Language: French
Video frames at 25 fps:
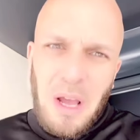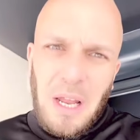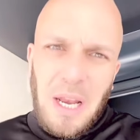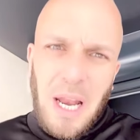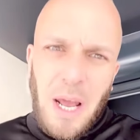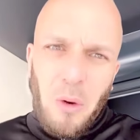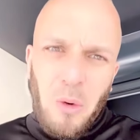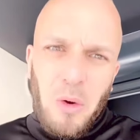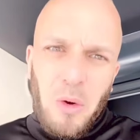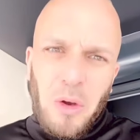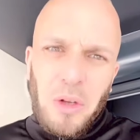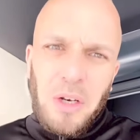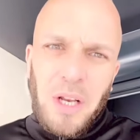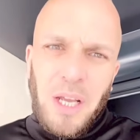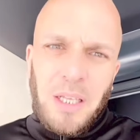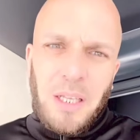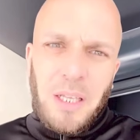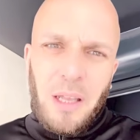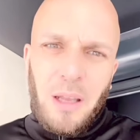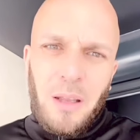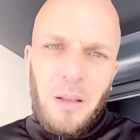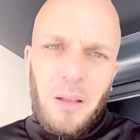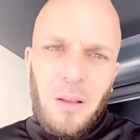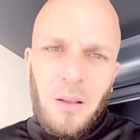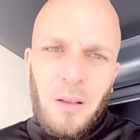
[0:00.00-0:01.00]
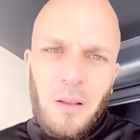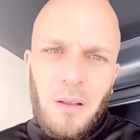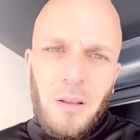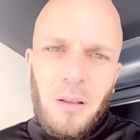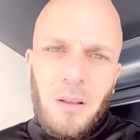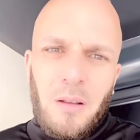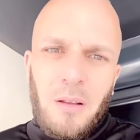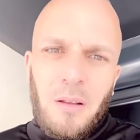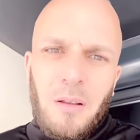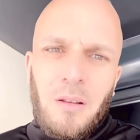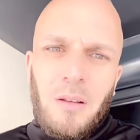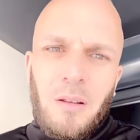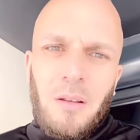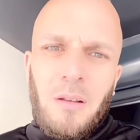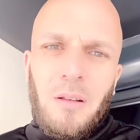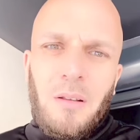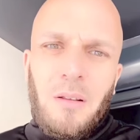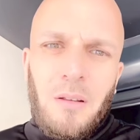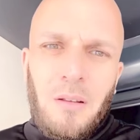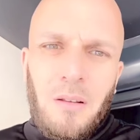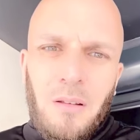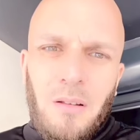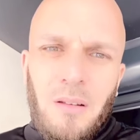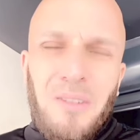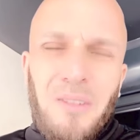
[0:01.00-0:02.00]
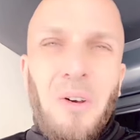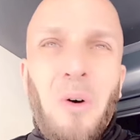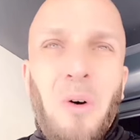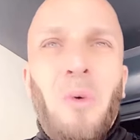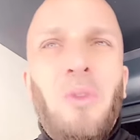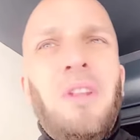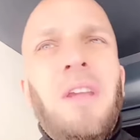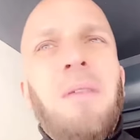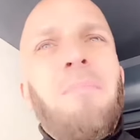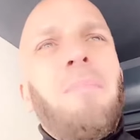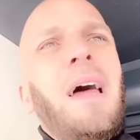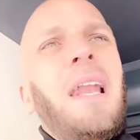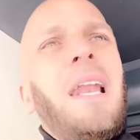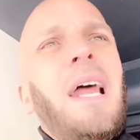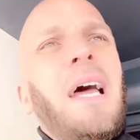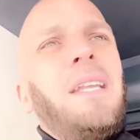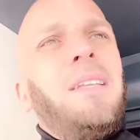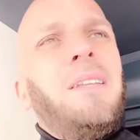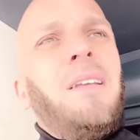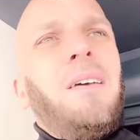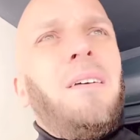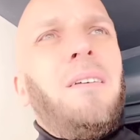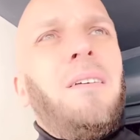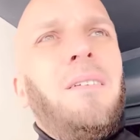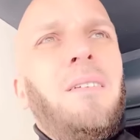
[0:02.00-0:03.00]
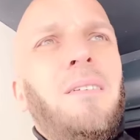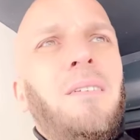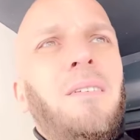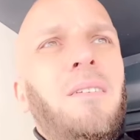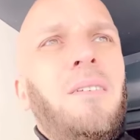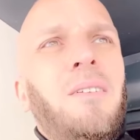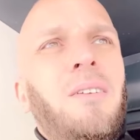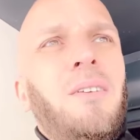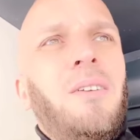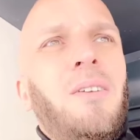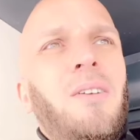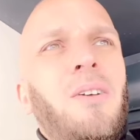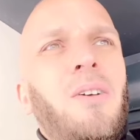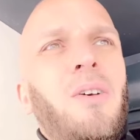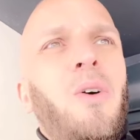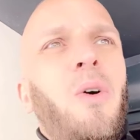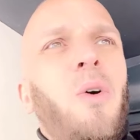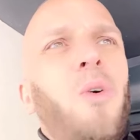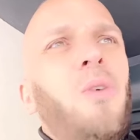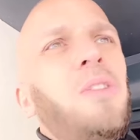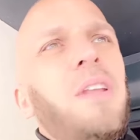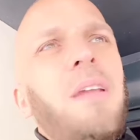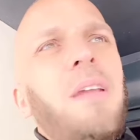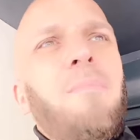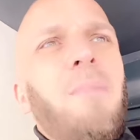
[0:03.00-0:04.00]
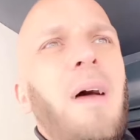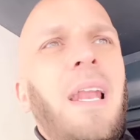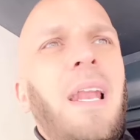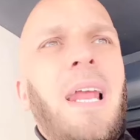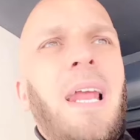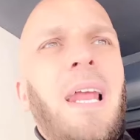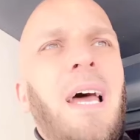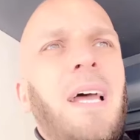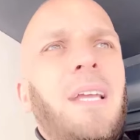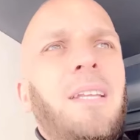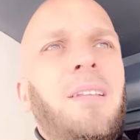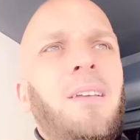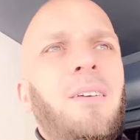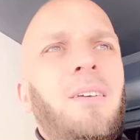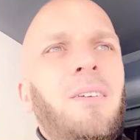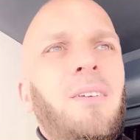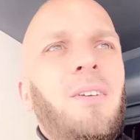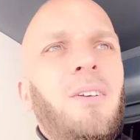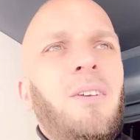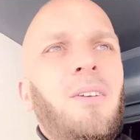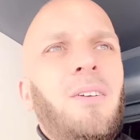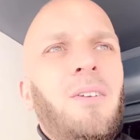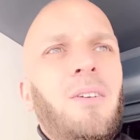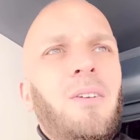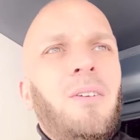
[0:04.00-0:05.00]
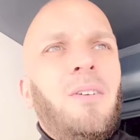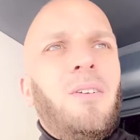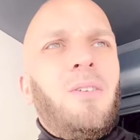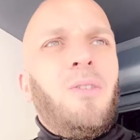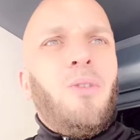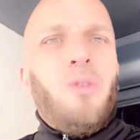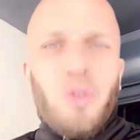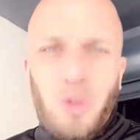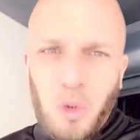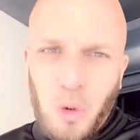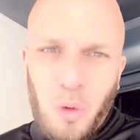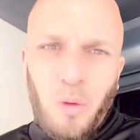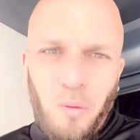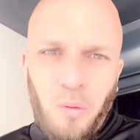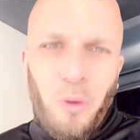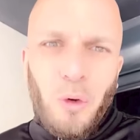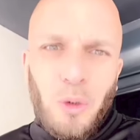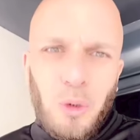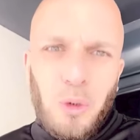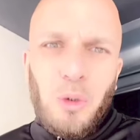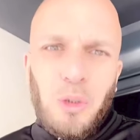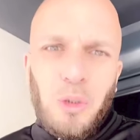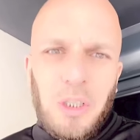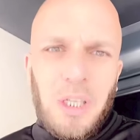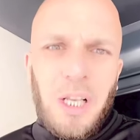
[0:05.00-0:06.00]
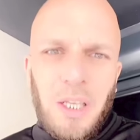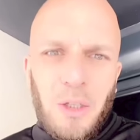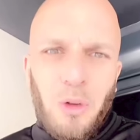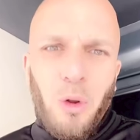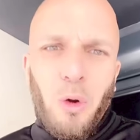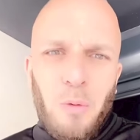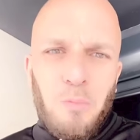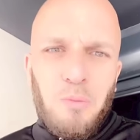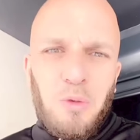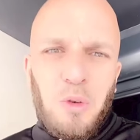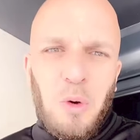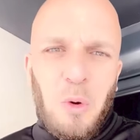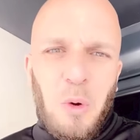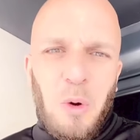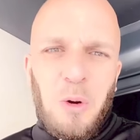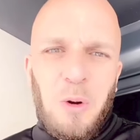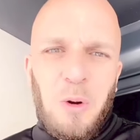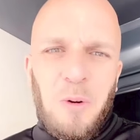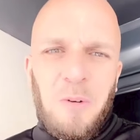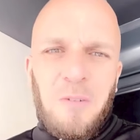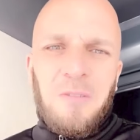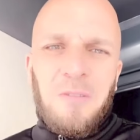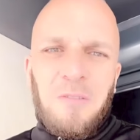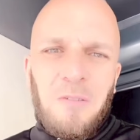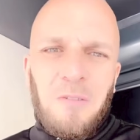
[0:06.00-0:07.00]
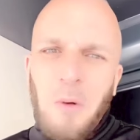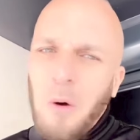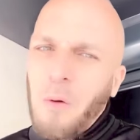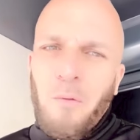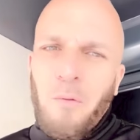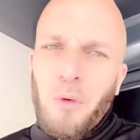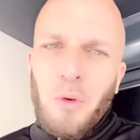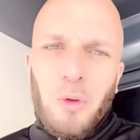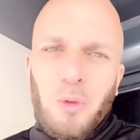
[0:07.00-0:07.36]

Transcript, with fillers: la reconnaître. On est malade. On est malade. On souffre du syndrome du colon. On veut